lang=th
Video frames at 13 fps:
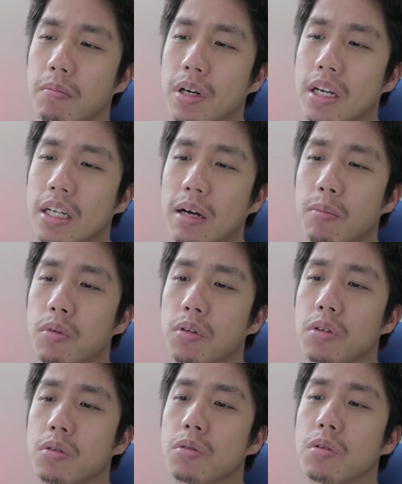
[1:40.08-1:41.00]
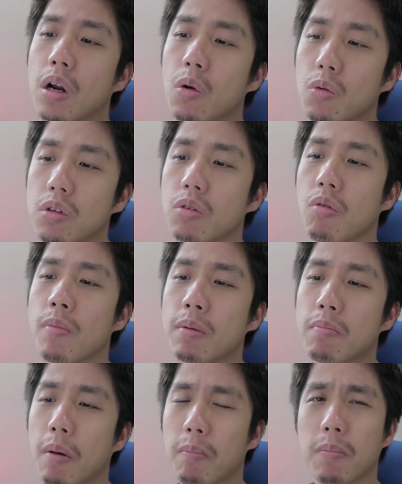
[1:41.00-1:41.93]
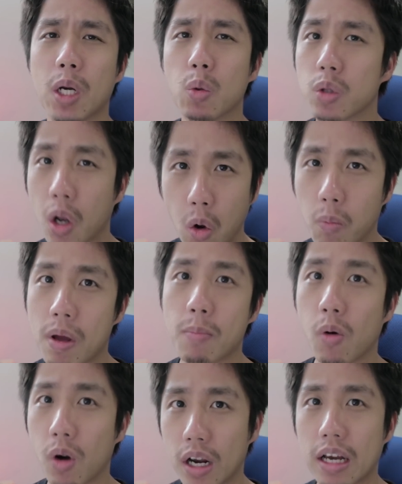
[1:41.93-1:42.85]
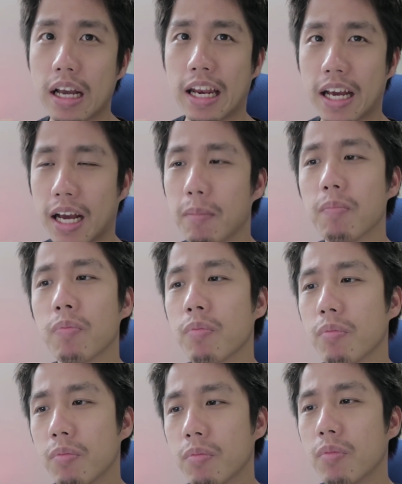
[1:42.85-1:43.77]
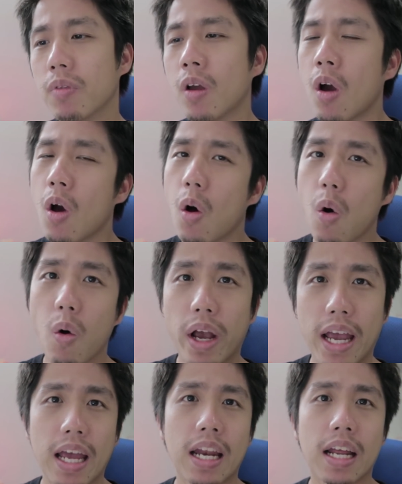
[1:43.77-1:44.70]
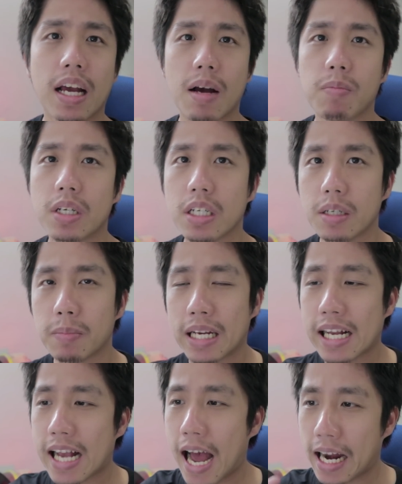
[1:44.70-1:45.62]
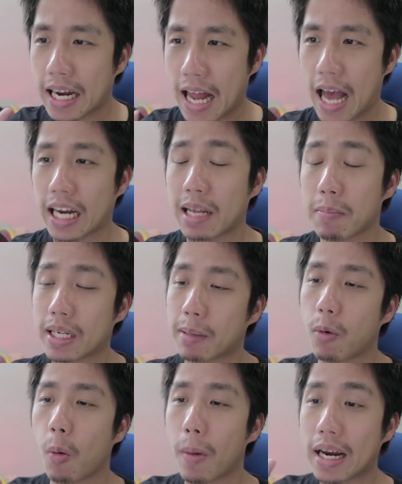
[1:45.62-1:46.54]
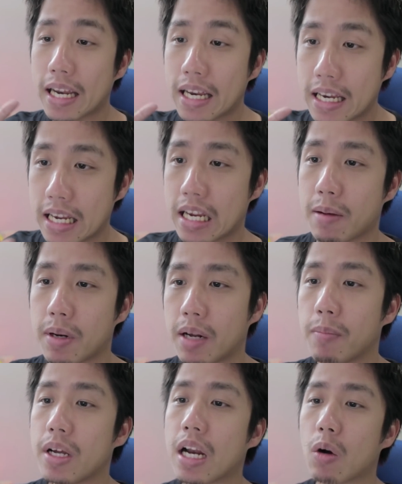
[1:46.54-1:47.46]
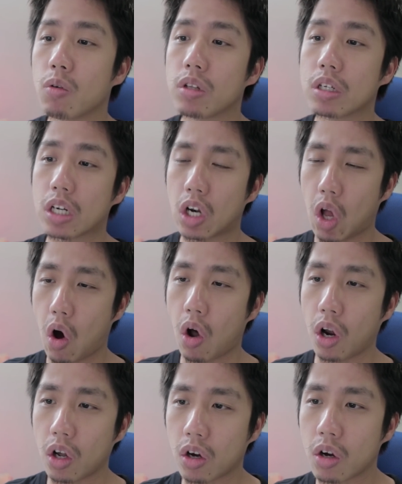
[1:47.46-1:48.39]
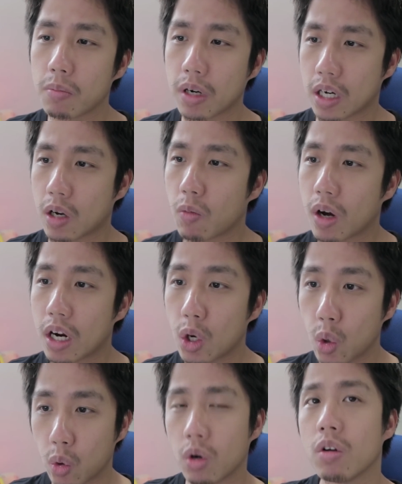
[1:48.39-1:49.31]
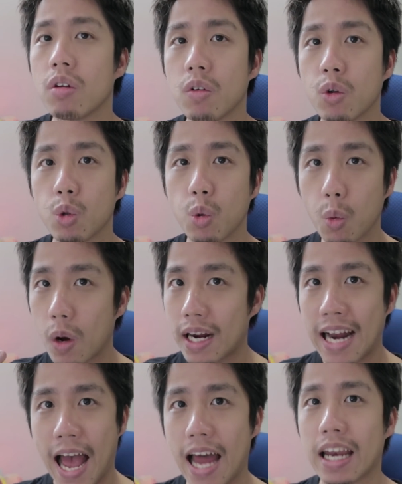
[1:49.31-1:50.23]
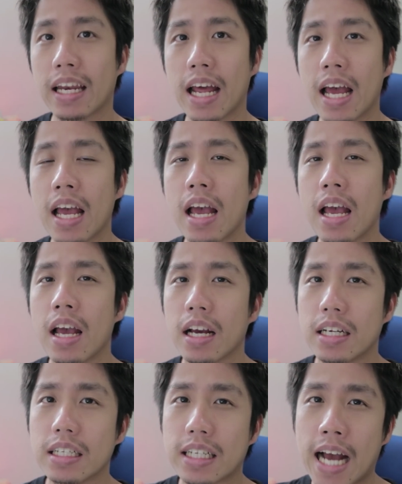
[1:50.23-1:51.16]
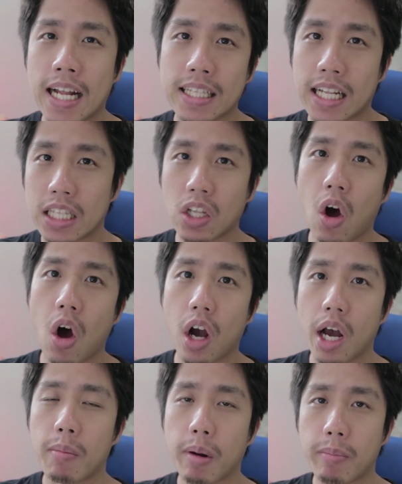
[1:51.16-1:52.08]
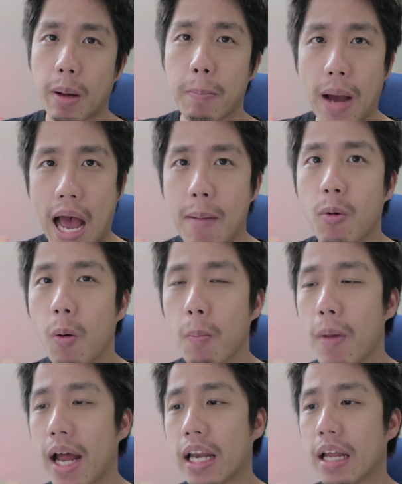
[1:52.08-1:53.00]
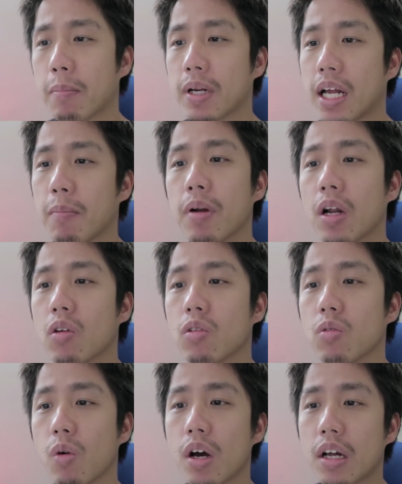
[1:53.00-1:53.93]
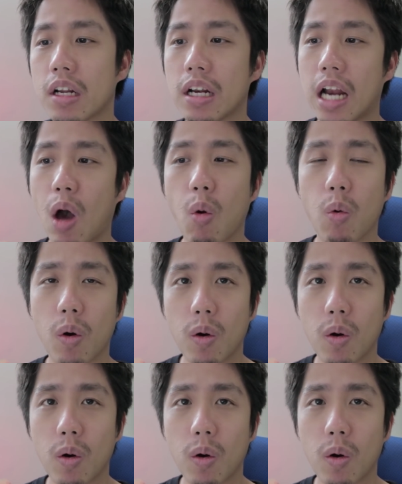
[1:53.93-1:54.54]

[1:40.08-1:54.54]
มันเลยทำรู้สึกว่ามันแบบมันดูตลกไปหมดเลยนะครับโอเคนะครับคือบรรยากาศหนังเนี่ยมันทำออกมาได้ดีมันทำให้เรารู้สึกหลอนแล้วก็เหมือนกับว่าลุ้นทุกขณะเลยนะคือการตัดต่อกับลำดับภาพของมันเนี่ยมันทำให้เรารู้สึกว่าเรา